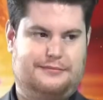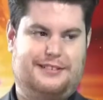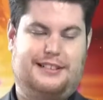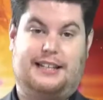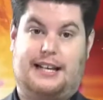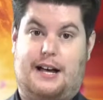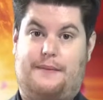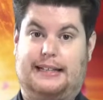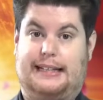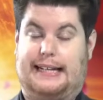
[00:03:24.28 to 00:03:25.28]
Ja,
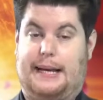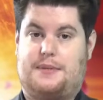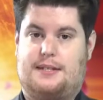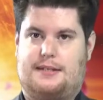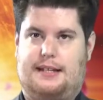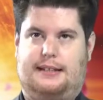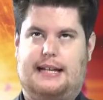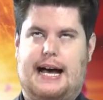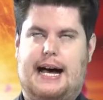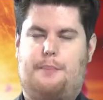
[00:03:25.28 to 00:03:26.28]
weil die Krebse sind die
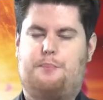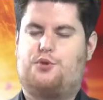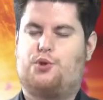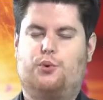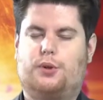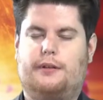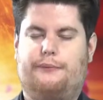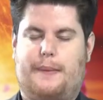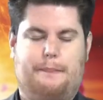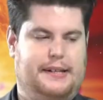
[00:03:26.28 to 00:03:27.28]
absoluten
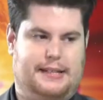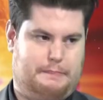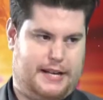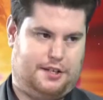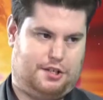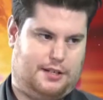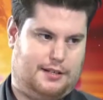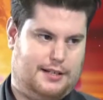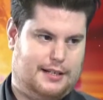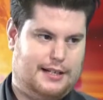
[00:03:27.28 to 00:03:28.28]
Familienmenschen.
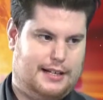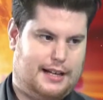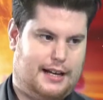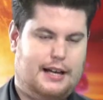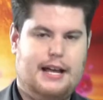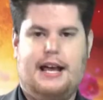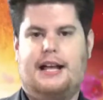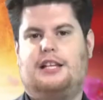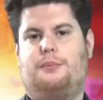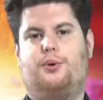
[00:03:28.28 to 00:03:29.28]
Ja,
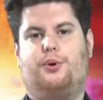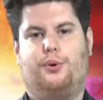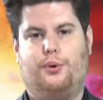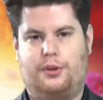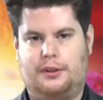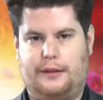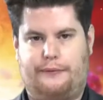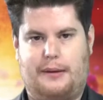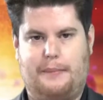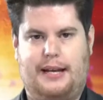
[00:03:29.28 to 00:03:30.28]
die behüten die
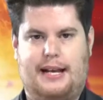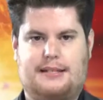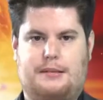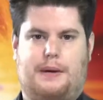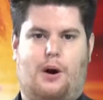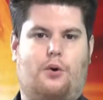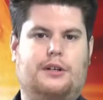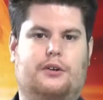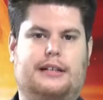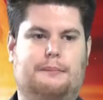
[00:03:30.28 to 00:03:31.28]
Familie, also sie brauchen
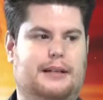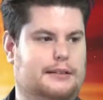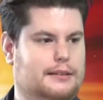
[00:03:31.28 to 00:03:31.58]
auch jemanden. Das ist